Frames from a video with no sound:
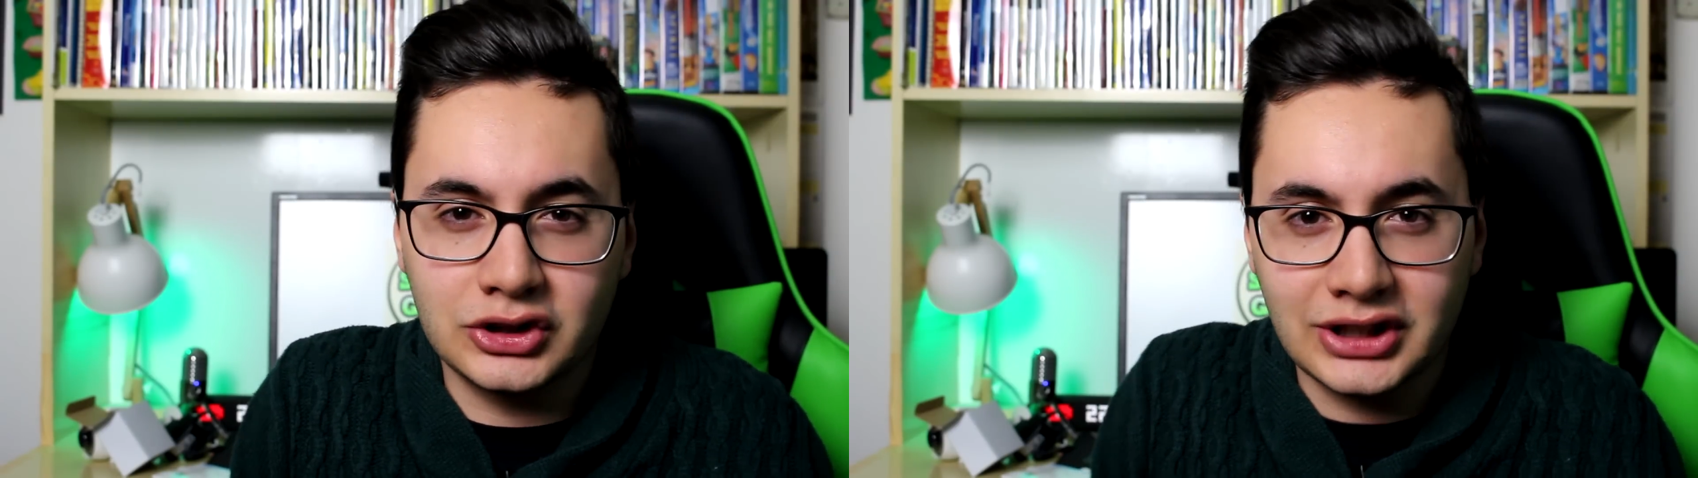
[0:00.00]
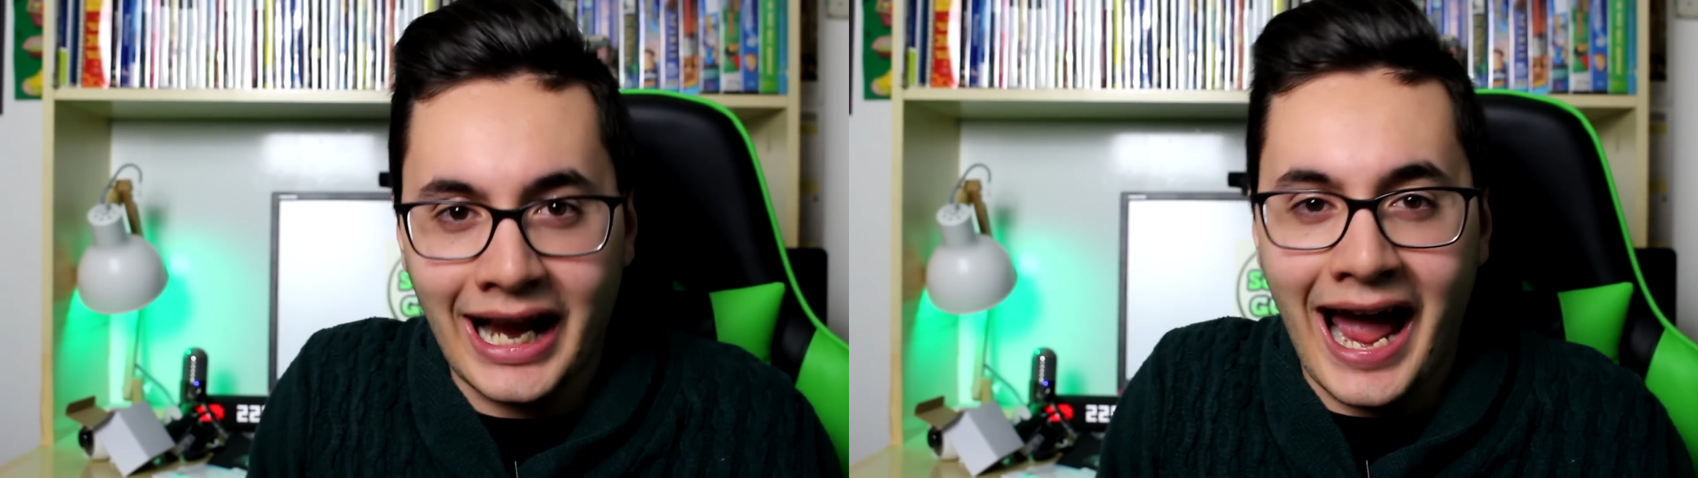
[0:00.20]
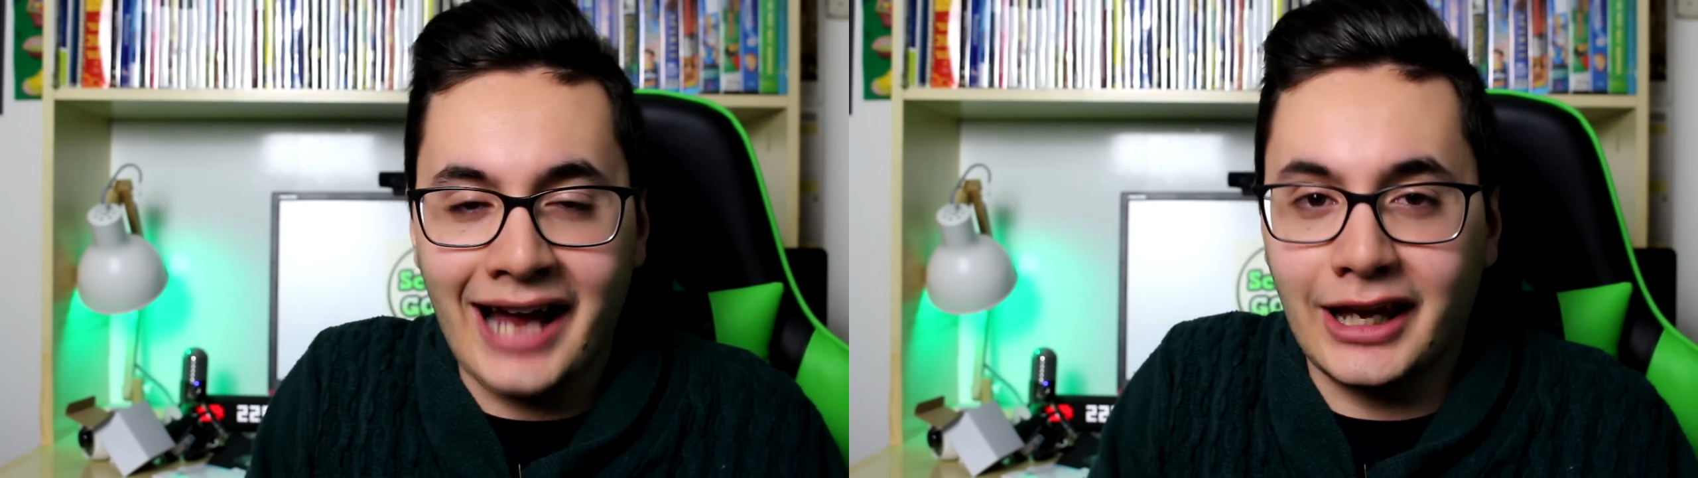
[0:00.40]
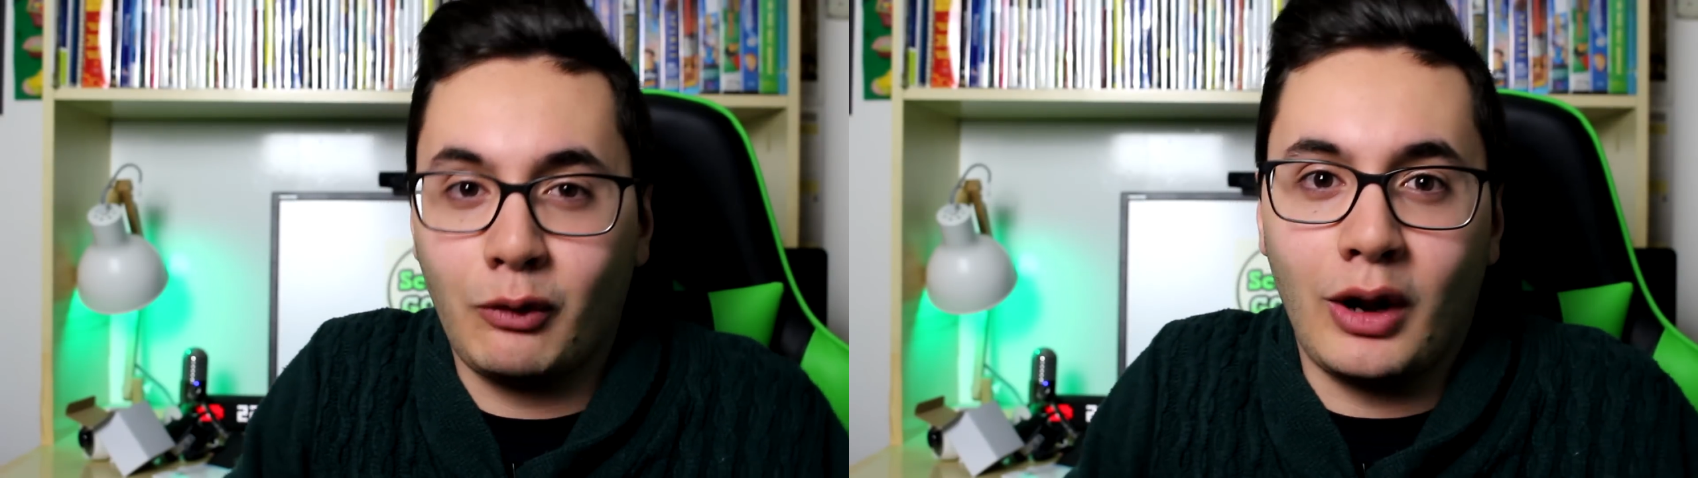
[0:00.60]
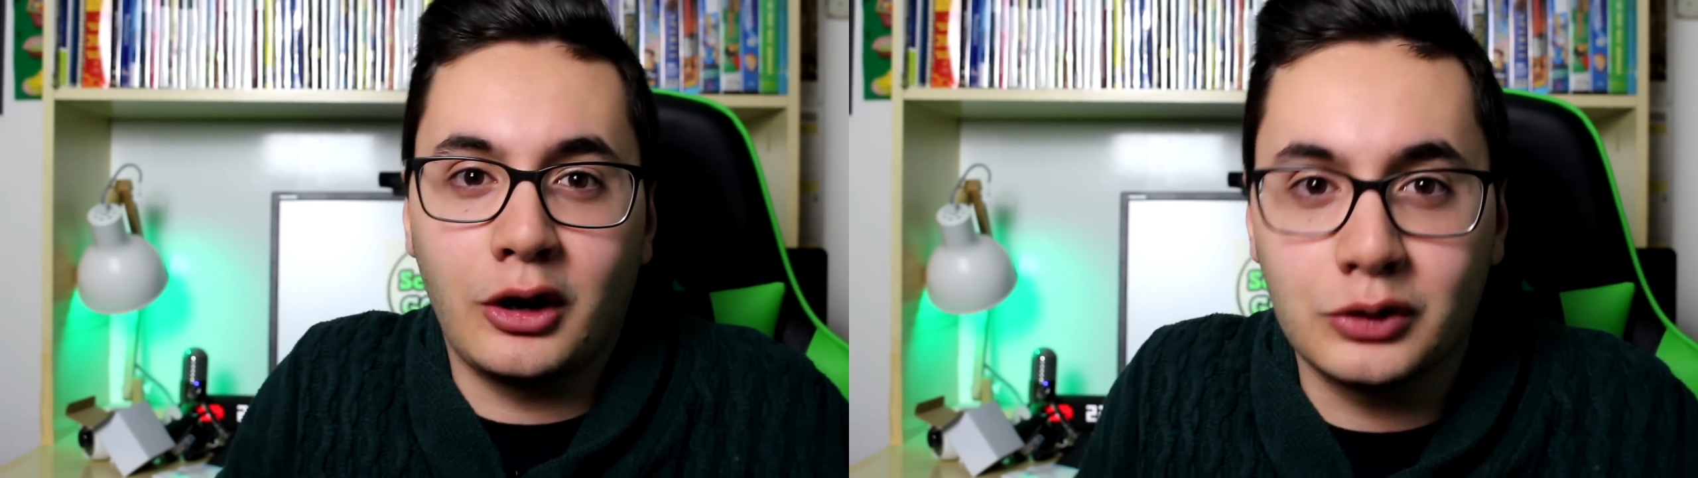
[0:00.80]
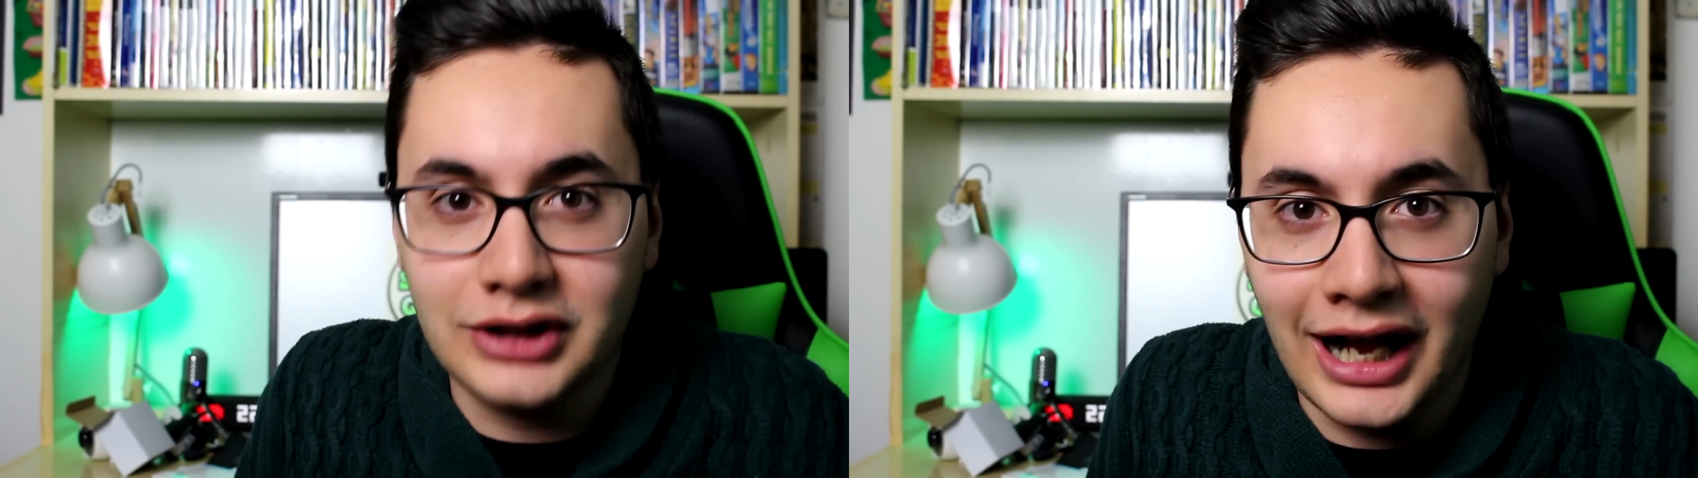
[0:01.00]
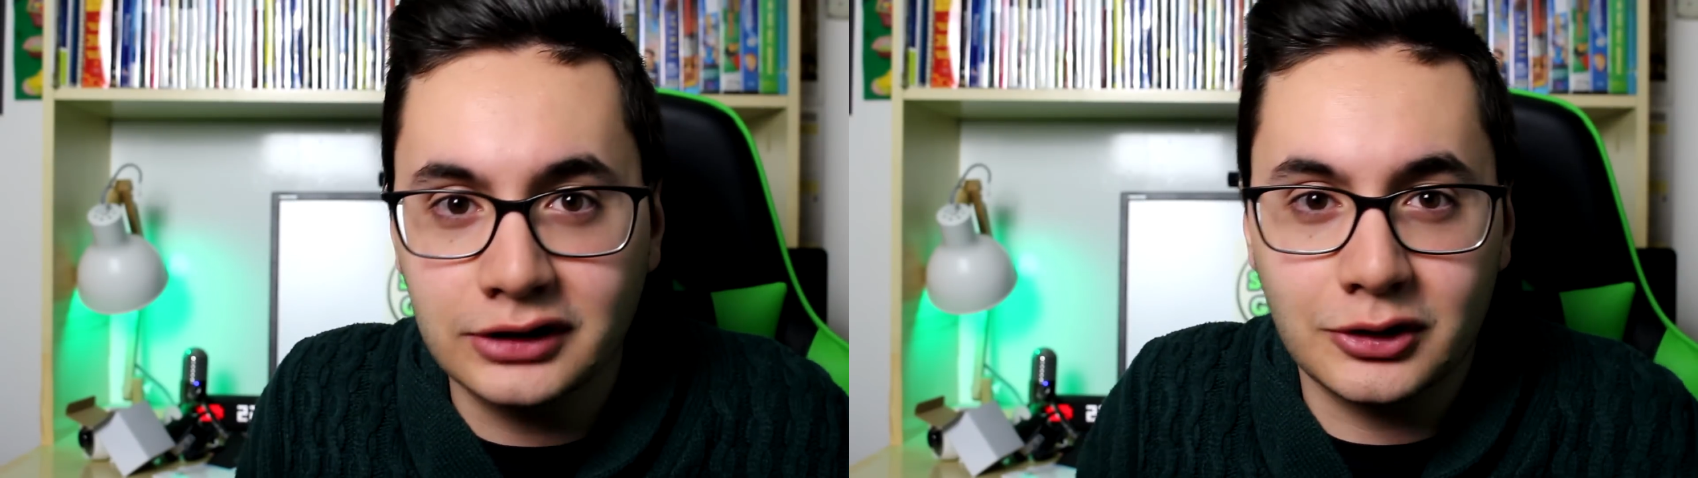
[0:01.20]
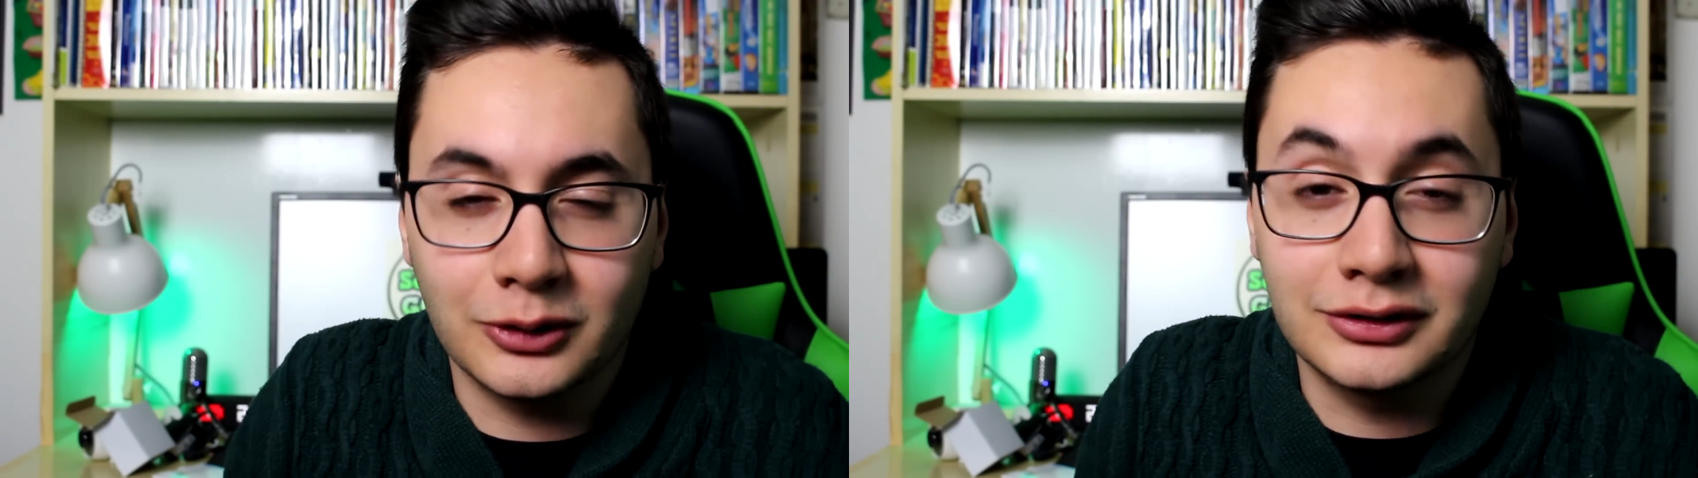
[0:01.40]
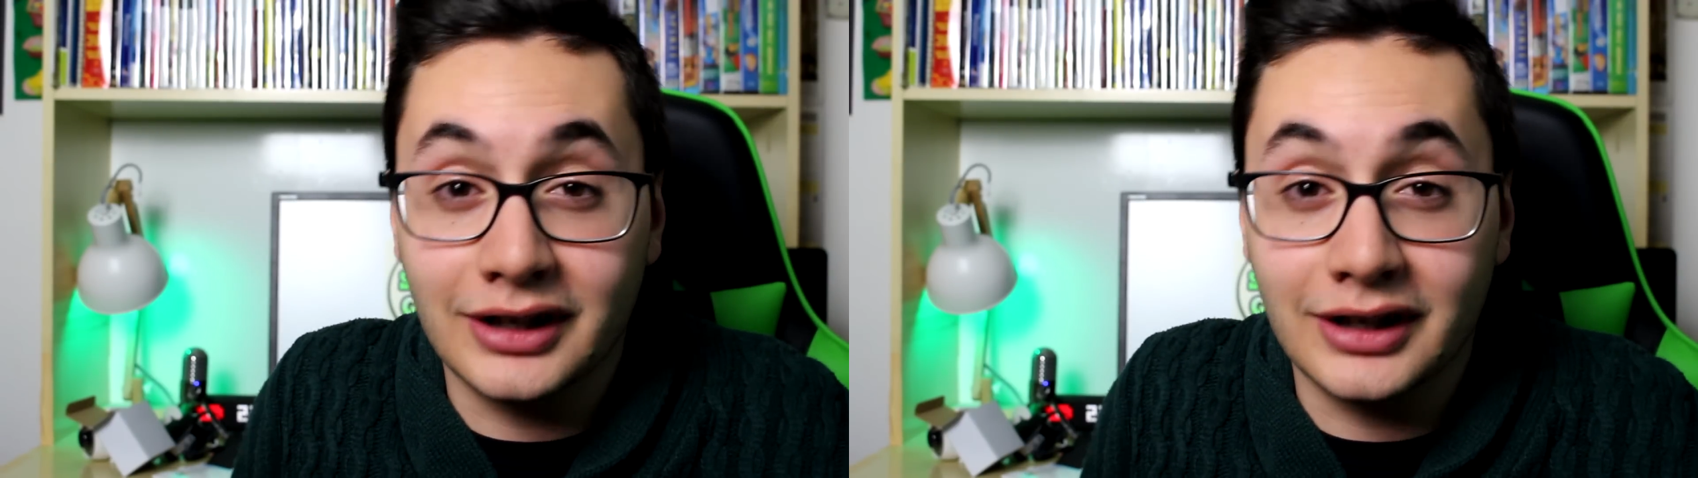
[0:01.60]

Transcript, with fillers: ci sarà anche qualcos'altro